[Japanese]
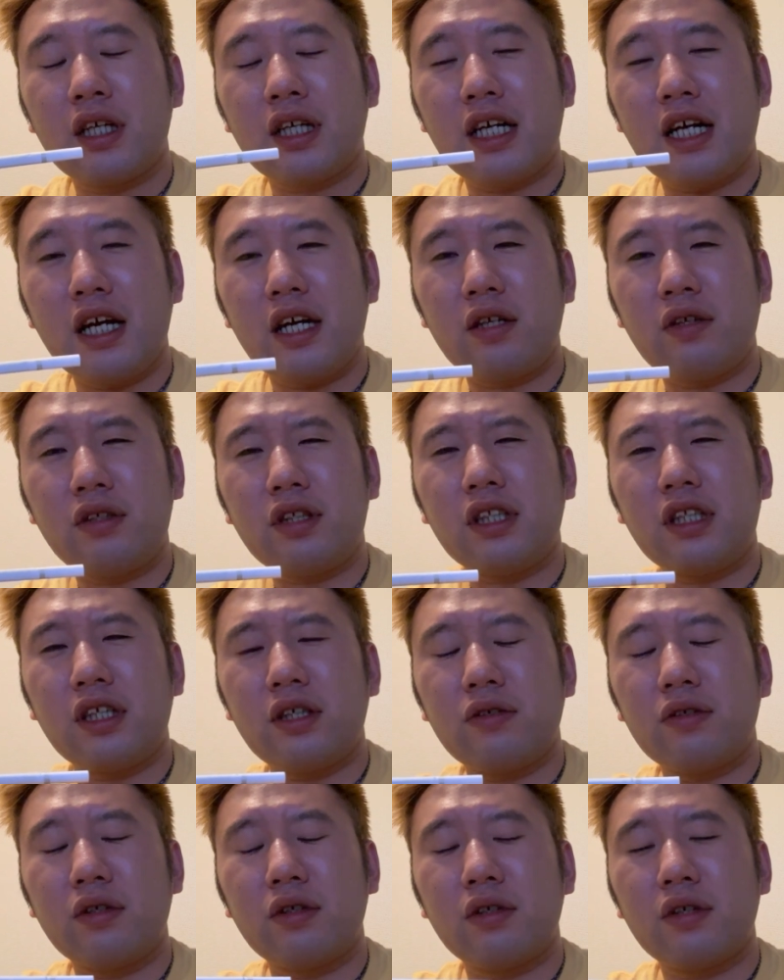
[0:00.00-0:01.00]
変えるって
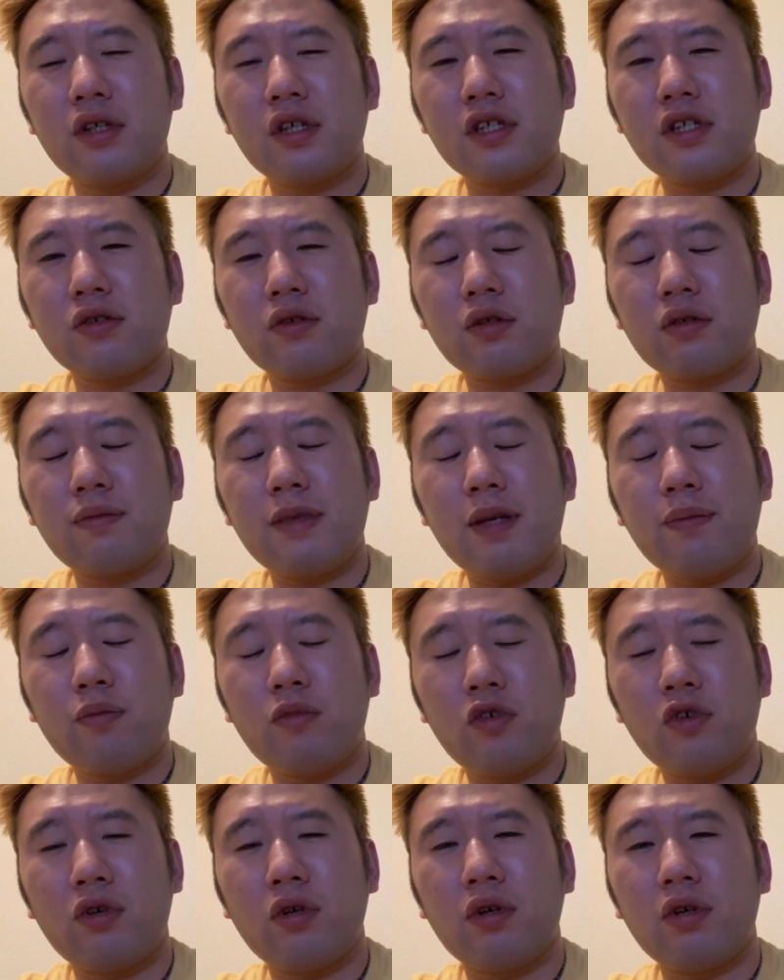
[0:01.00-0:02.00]
いう側面
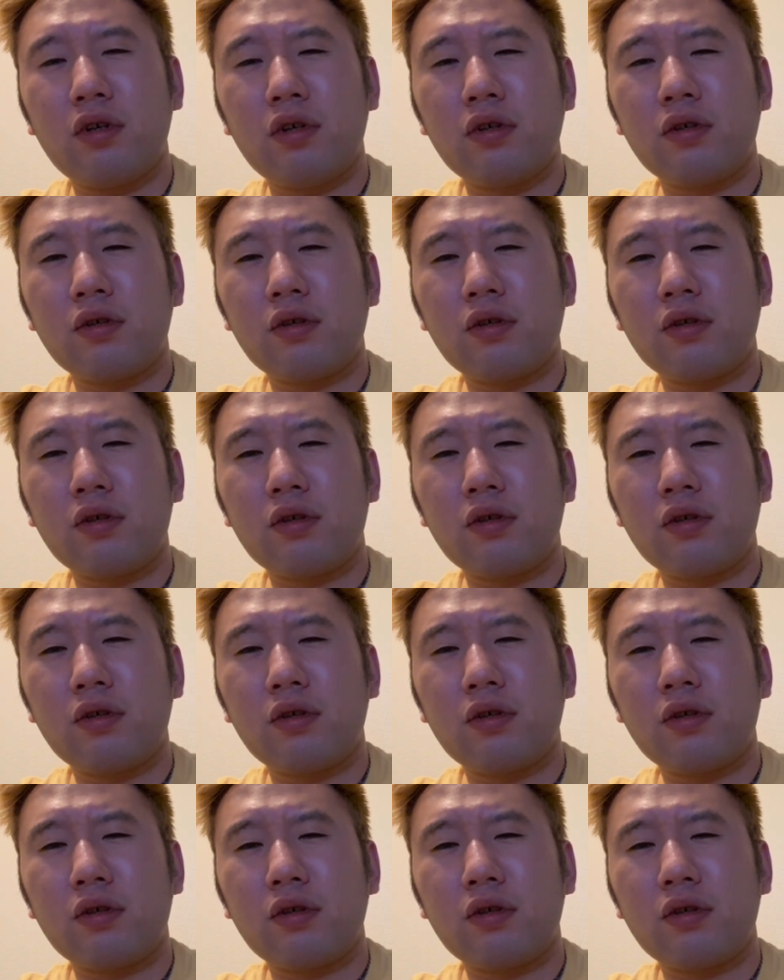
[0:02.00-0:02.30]
も